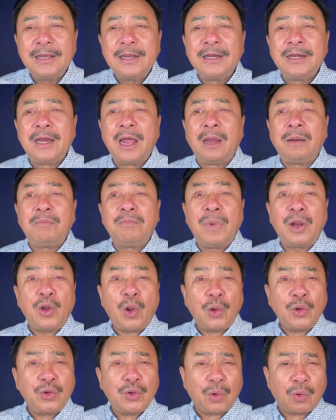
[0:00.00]
nên mới
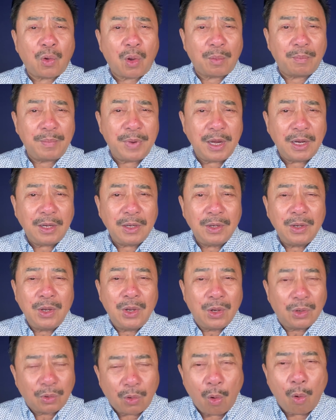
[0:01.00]
nói cho con biết
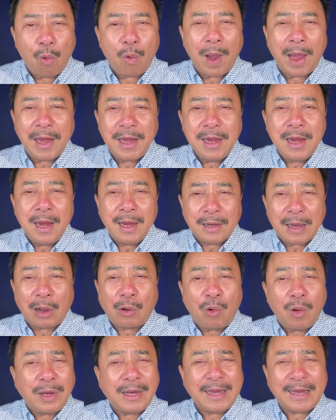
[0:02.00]
cô ấy đã
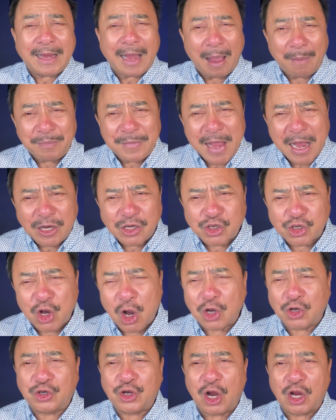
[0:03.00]
có cái cảm giác
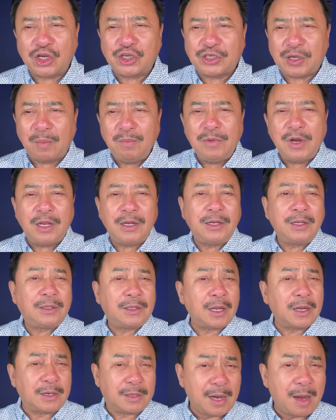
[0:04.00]
rờn rợn sống lưng
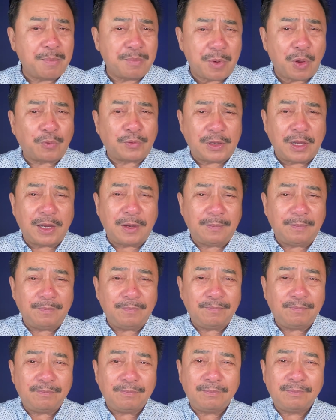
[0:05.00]
từ đêm đầu tiên.
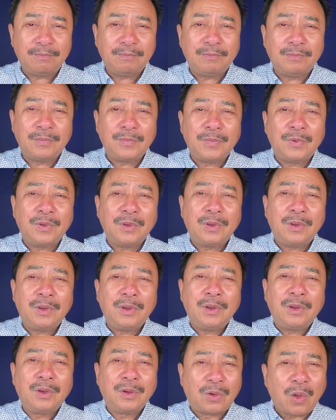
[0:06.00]

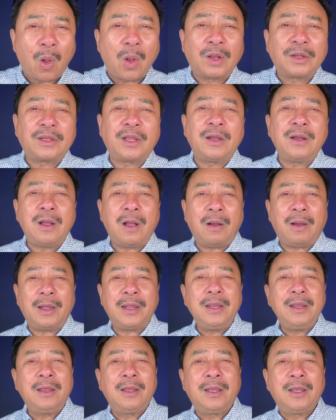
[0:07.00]
Con tự
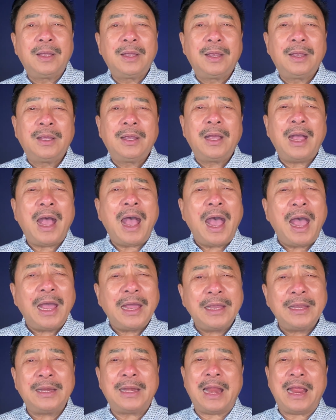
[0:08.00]
hỏi,
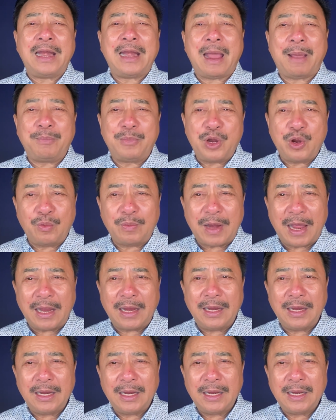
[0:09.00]
ai lại làm điều này?
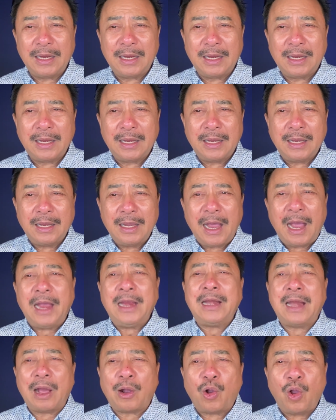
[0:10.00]

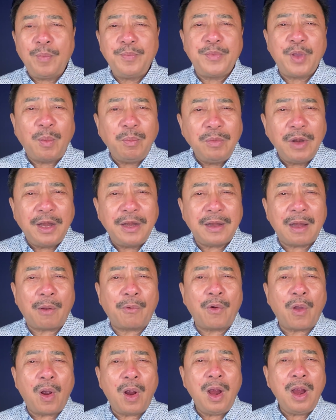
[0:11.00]
Hay là có vong linh nào
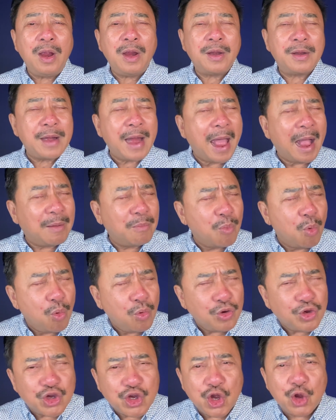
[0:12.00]
đó đang
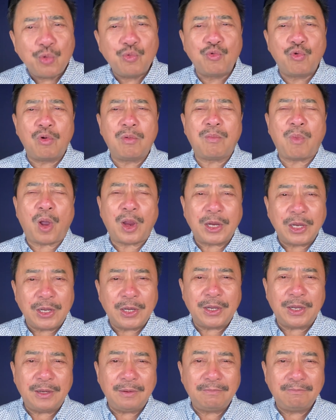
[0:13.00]
muốn trêu đùa mọi người?